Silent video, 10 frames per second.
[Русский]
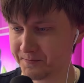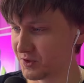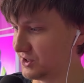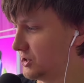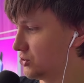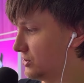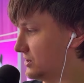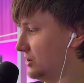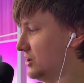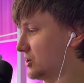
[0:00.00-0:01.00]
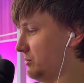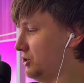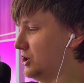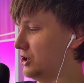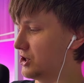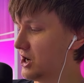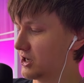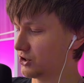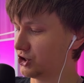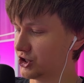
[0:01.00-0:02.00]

И здесь у нас стоит наш замечательный картридж,